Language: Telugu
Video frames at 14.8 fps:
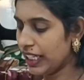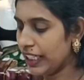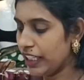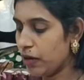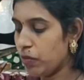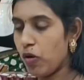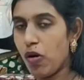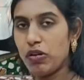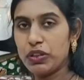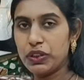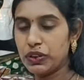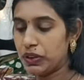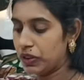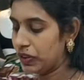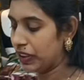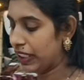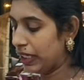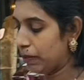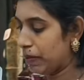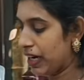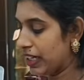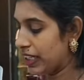లైక్ ఇలా బాక్స్ వస్తుంది
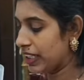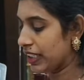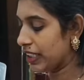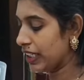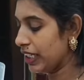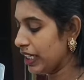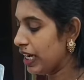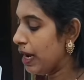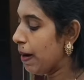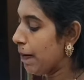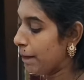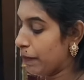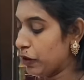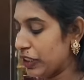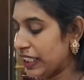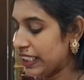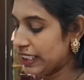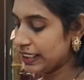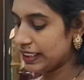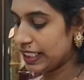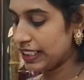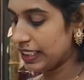ఈ పాటర్న్కి బొటిక్
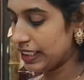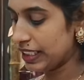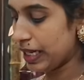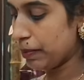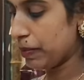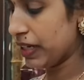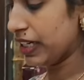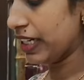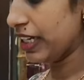డిజైనర్ టైప్